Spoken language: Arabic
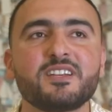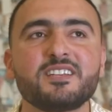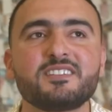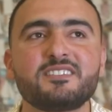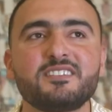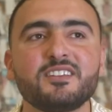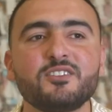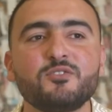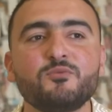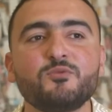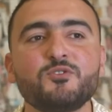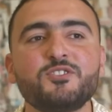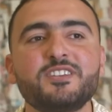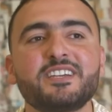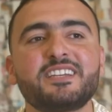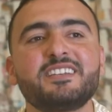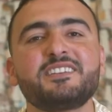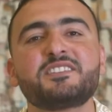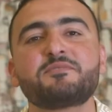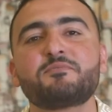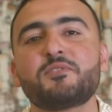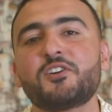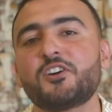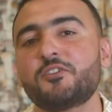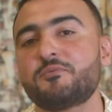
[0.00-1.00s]
لي ستيل ميوزيك اللي
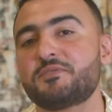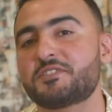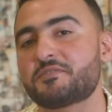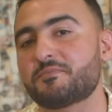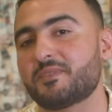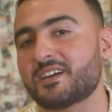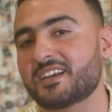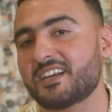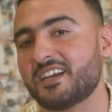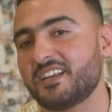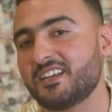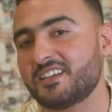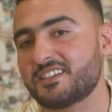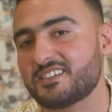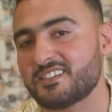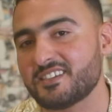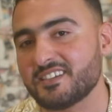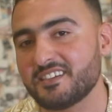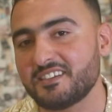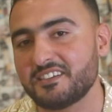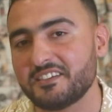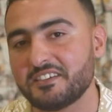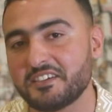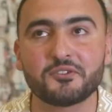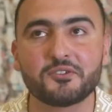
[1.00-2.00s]
نسمعهم نسمع كاع لي
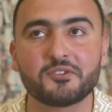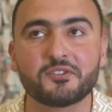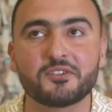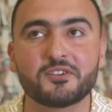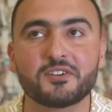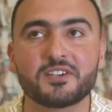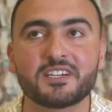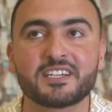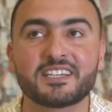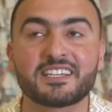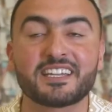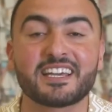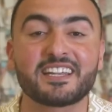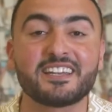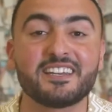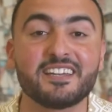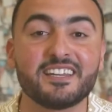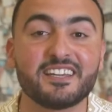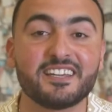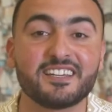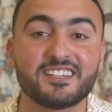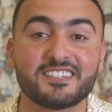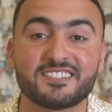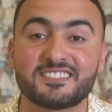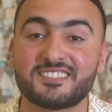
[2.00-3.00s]
ستيل أه
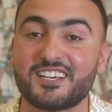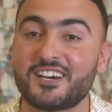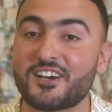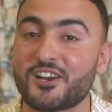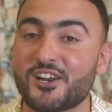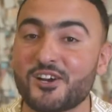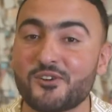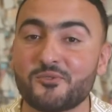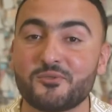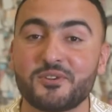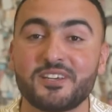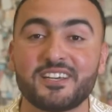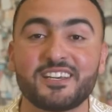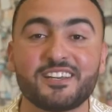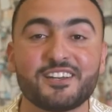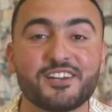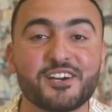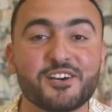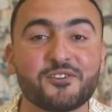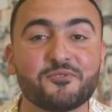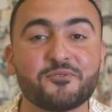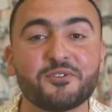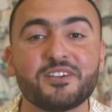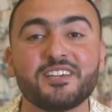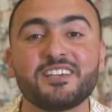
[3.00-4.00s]
نغني صحراوي
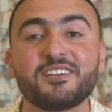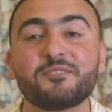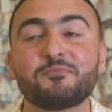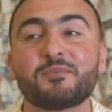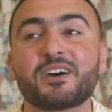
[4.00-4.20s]
قناوي